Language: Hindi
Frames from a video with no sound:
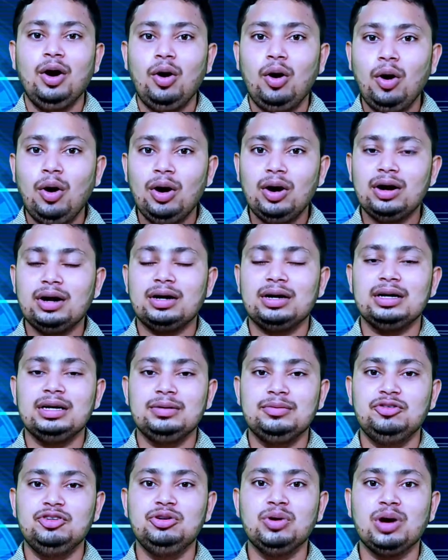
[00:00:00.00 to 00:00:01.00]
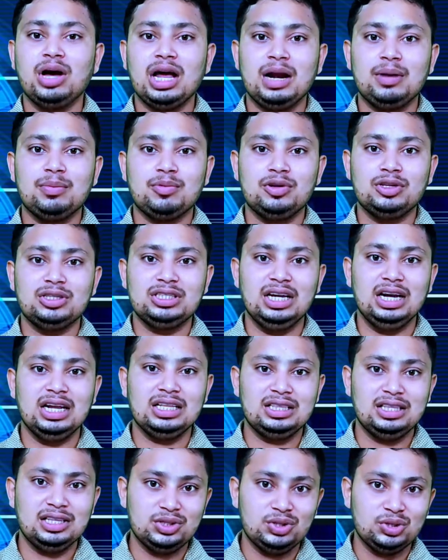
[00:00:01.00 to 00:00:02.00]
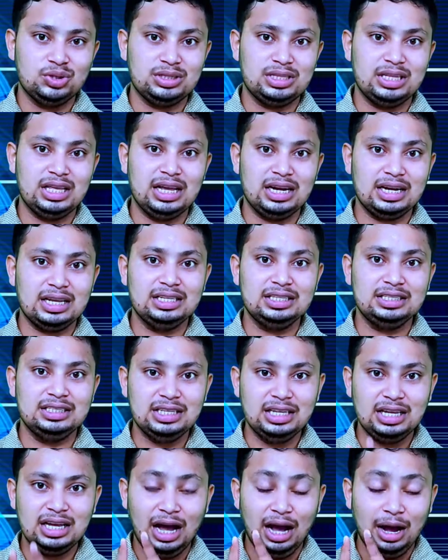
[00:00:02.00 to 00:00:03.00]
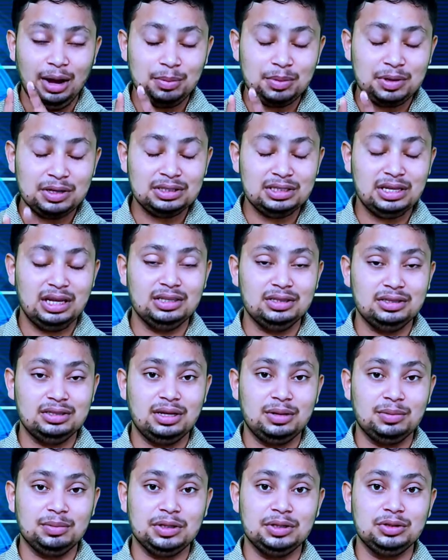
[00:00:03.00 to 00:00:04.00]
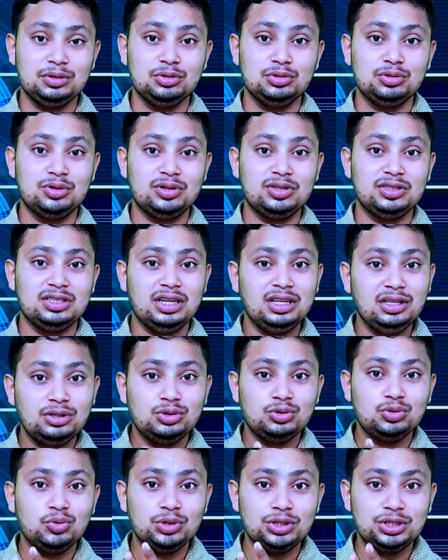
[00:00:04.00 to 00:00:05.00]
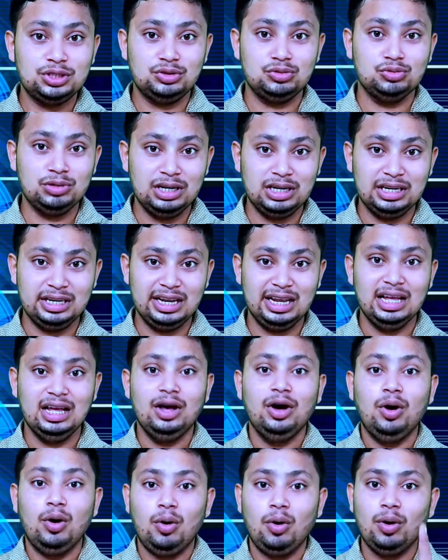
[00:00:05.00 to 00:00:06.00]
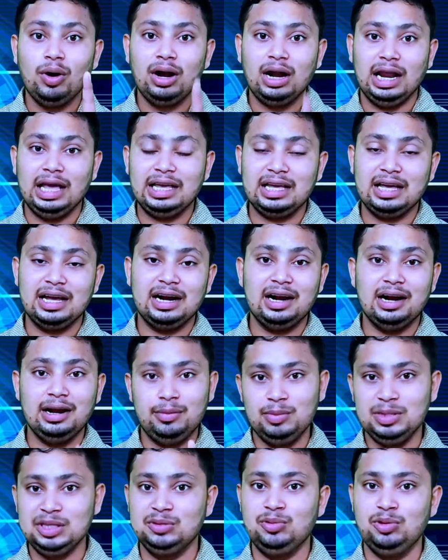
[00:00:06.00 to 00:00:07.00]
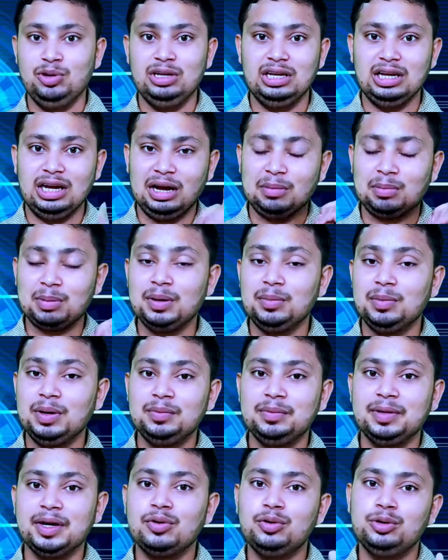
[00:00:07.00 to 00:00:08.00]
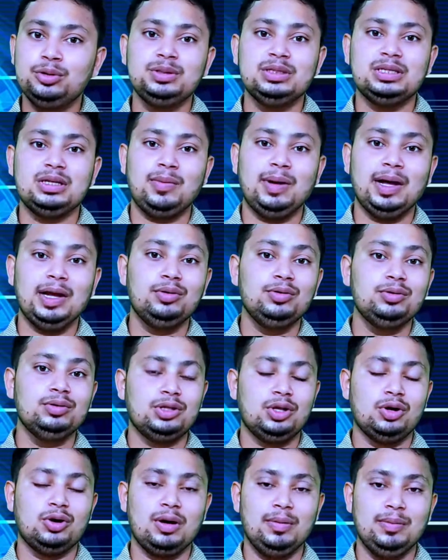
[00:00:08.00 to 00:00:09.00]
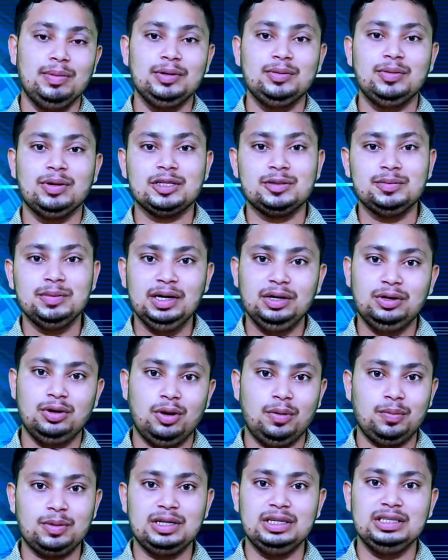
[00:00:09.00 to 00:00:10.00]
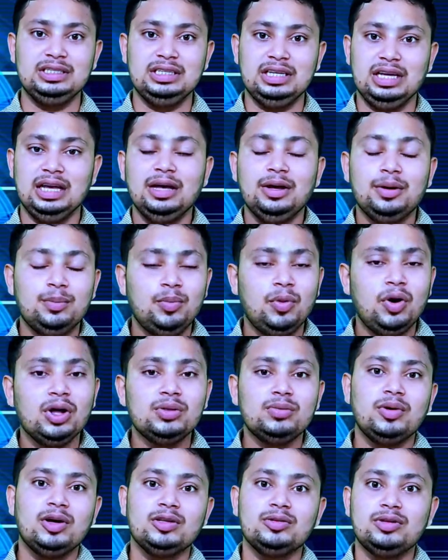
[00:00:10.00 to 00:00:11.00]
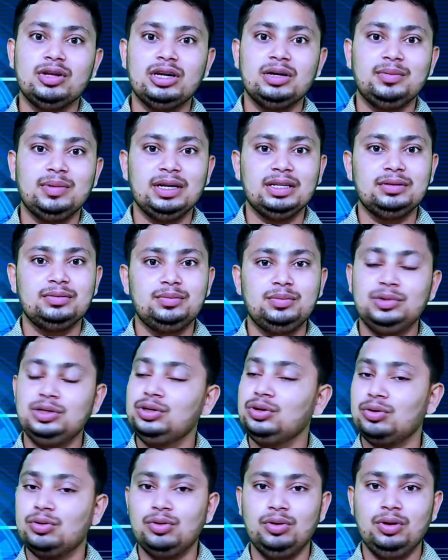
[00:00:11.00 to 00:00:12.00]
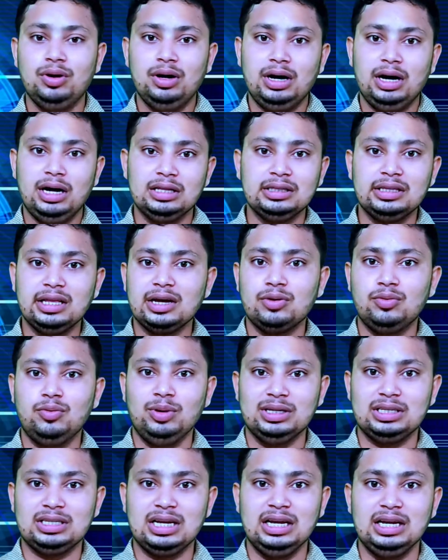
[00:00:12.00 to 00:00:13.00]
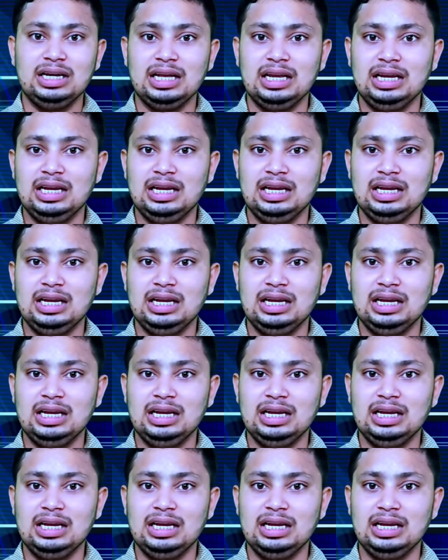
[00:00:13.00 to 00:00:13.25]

और वीडियो अगर आपको अच्छी लगती है तो शेयर कीजिए आपके साथ आपके दोस्तों के साथ जो स्टूडेंट है और लाइक करना मत भूलिए आपके मन में कोई भी सवाल हो तो कमेंट बॉक्स में ड्रॉप कीजिए बहुत बहुत धन्यवाद वीडियो को अंत तक वॉच करने के